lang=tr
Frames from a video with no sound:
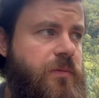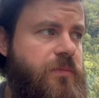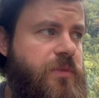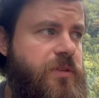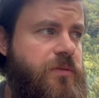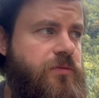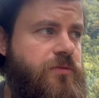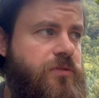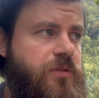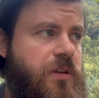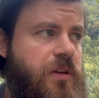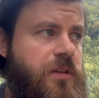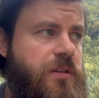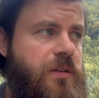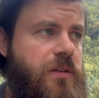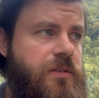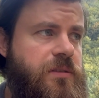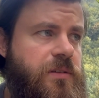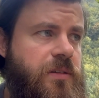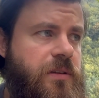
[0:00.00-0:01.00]
Bir buçuk ay
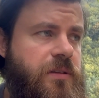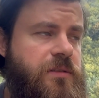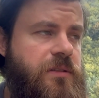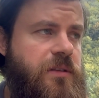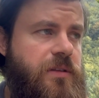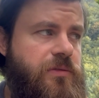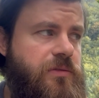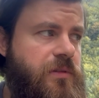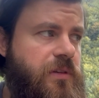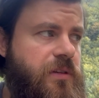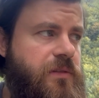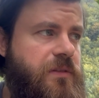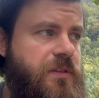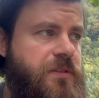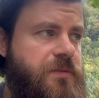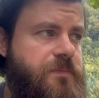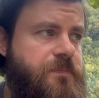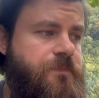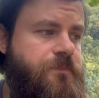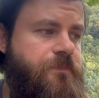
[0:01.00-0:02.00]
daha sadece o hayvanım.